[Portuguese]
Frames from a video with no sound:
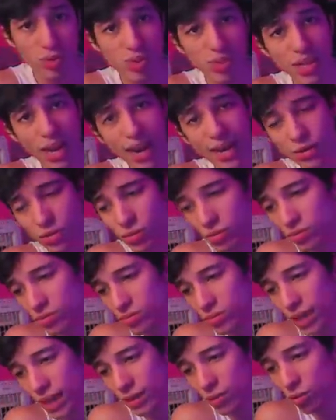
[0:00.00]
certo
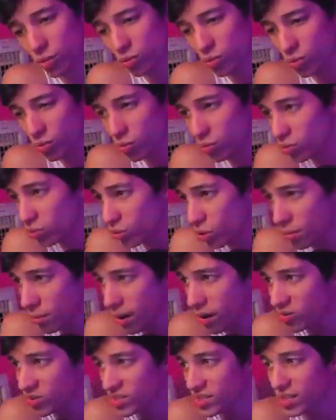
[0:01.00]
tá tudo
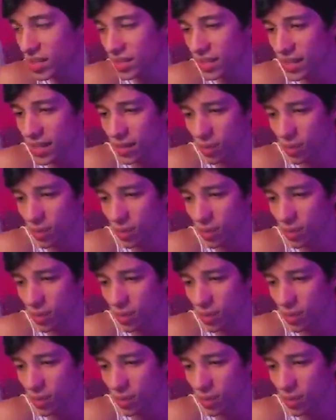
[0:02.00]
normalzinho aqui,